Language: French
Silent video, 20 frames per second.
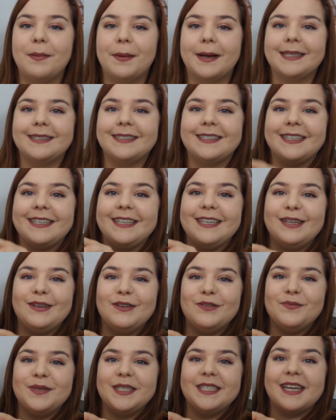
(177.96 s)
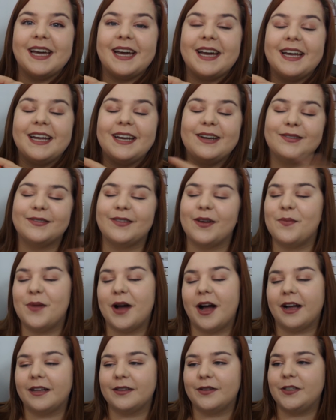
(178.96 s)
m'a prêté Illuminae, le
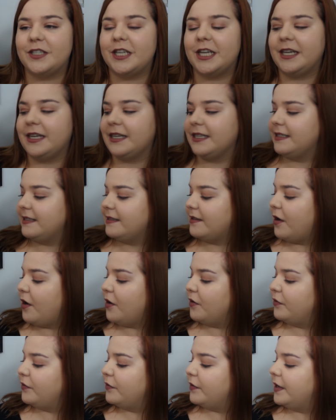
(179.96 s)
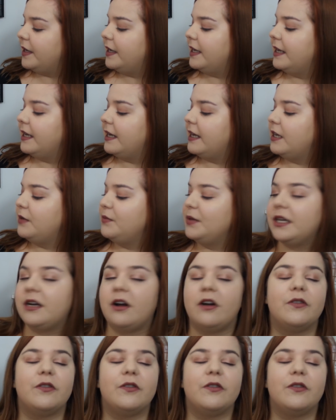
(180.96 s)
tome 1 de Jay Christophe et Amy